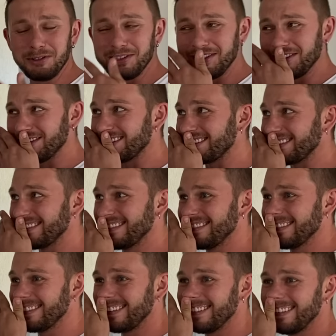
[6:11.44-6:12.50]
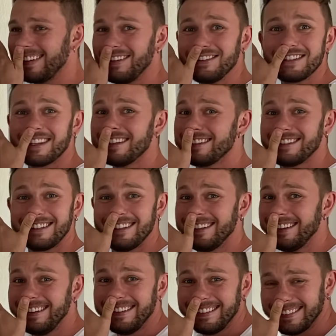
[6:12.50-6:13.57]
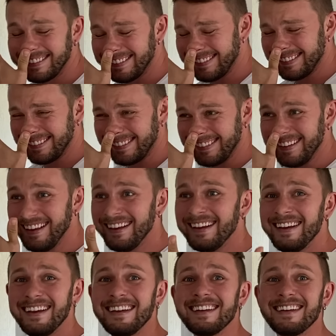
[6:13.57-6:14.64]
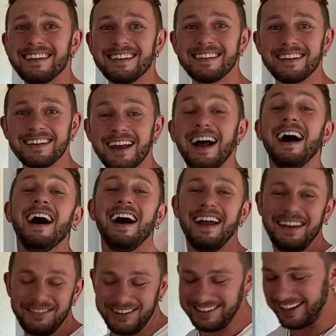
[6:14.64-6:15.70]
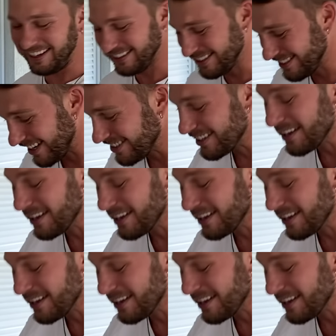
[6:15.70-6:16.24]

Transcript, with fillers: Deus? Eu esqueci. O Pedro. Ah, é verdade.